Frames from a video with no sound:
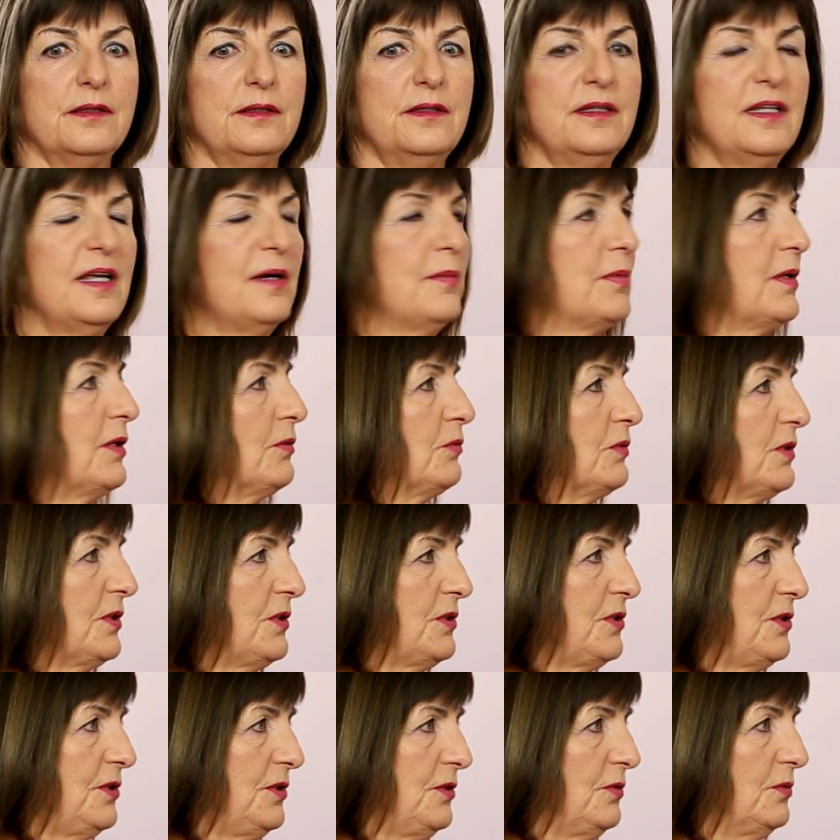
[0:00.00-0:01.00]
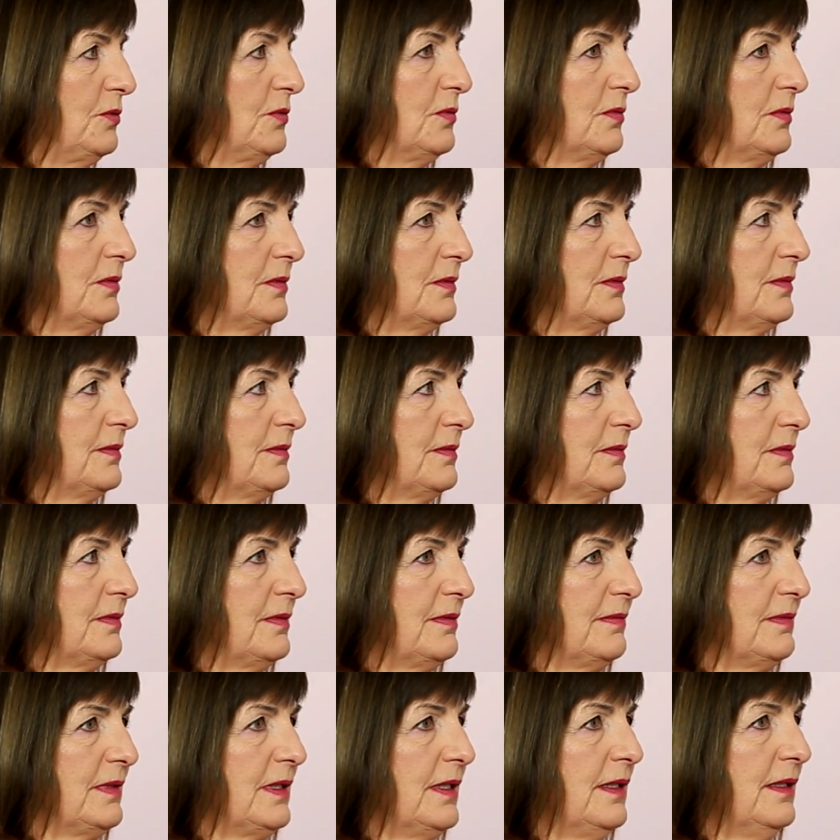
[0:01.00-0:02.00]
nabrał tych sił,
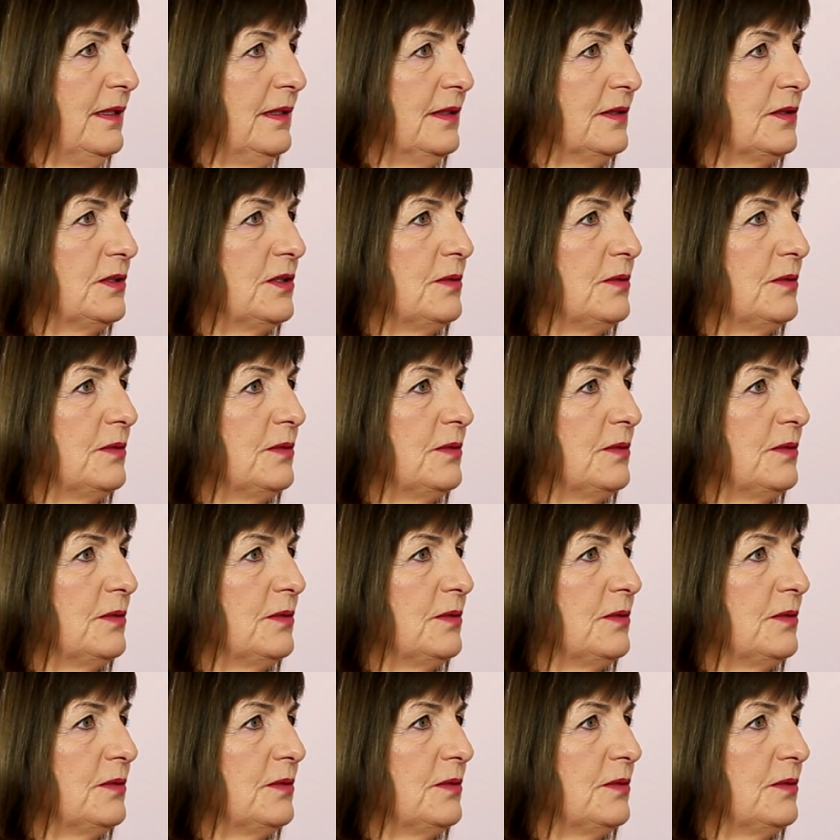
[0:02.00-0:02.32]
prawda?